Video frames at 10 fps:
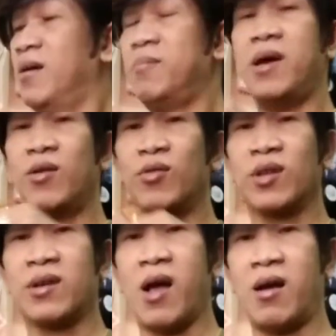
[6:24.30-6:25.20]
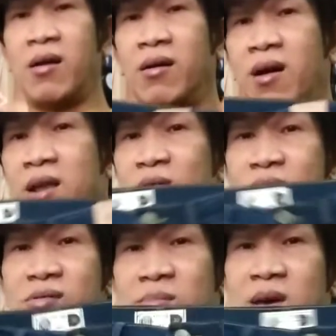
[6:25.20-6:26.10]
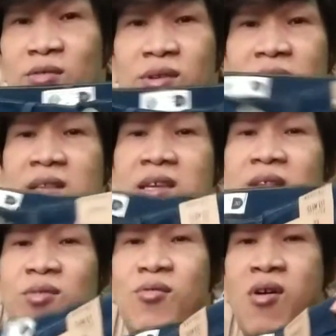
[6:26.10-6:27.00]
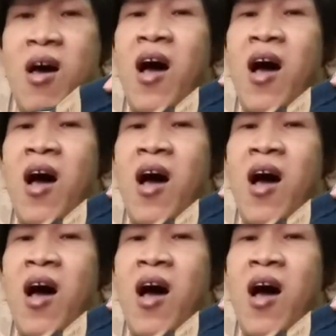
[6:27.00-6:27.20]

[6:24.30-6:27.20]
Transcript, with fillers: Meron kang ano, meron ka dito.